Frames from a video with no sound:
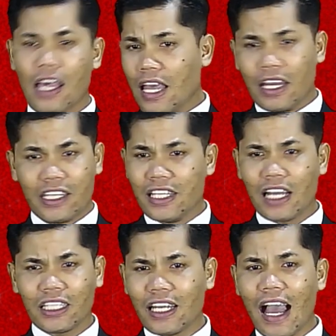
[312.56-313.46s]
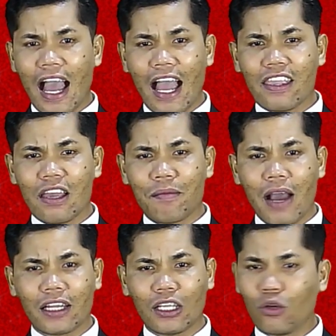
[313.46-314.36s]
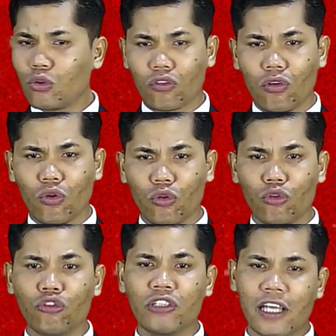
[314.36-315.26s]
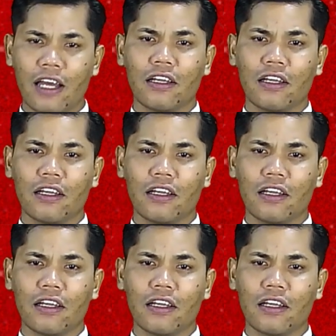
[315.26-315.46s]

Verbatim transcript: Dia tidak hanya mati untuk seluruh dunia,